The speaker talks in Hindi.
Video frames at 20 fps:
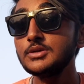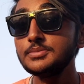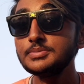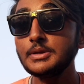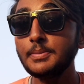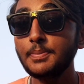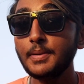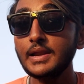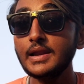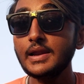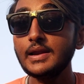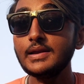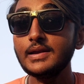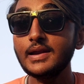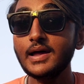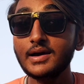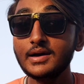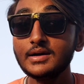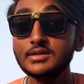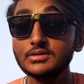सबसे पहला
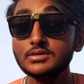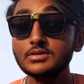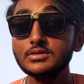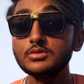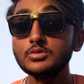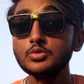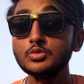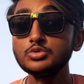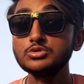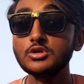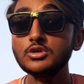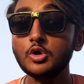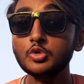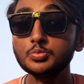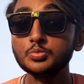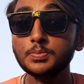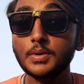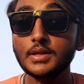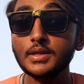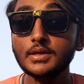लागत
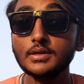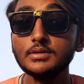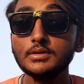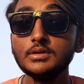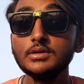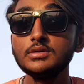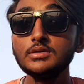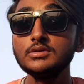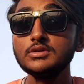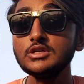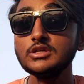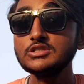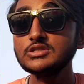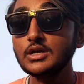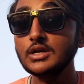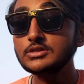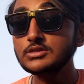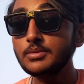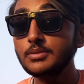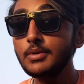दूसरा उत्पादन
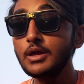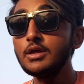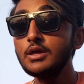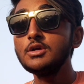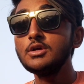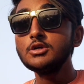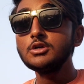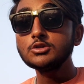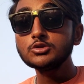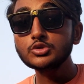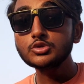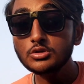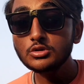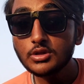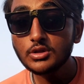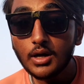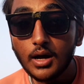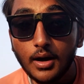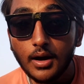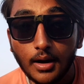तीसरा समय
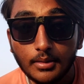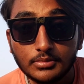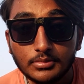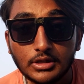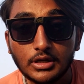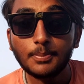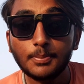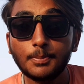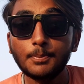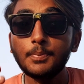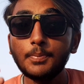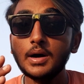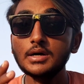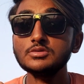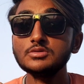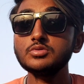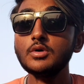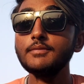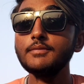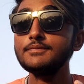चौथा आमदनी
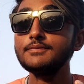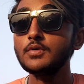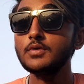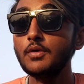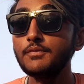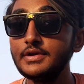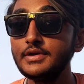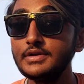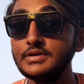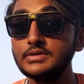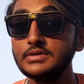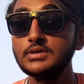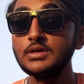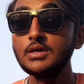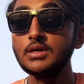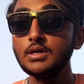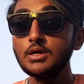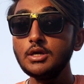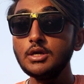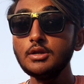पाँचवा
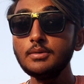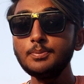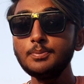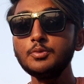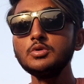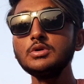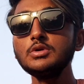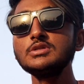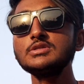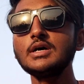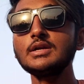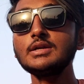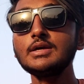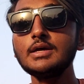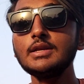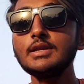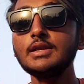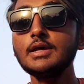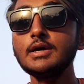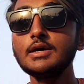प्रॉफिट इन पूरी
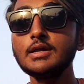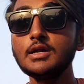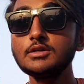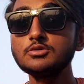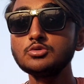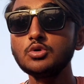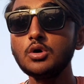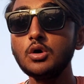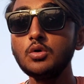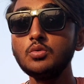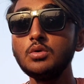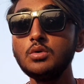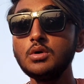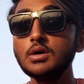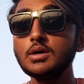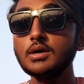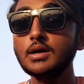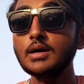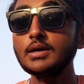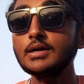जानकारी लेकर आ चुका हूँ
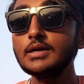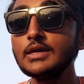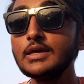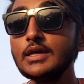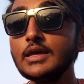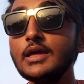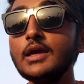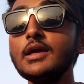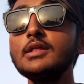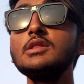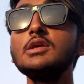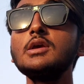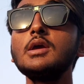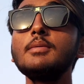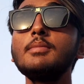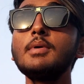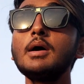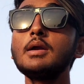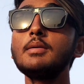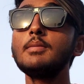ककड़ी की
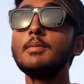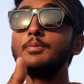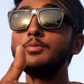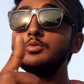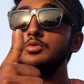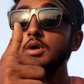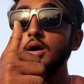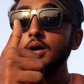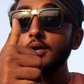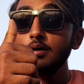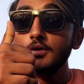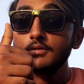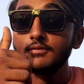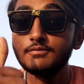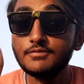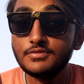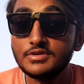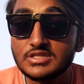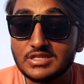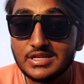खेती के बारे में पूरा
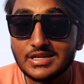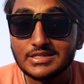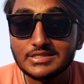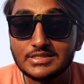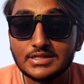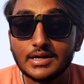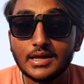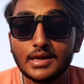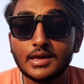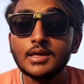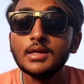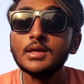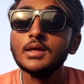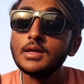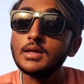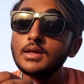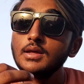विश्लेषण है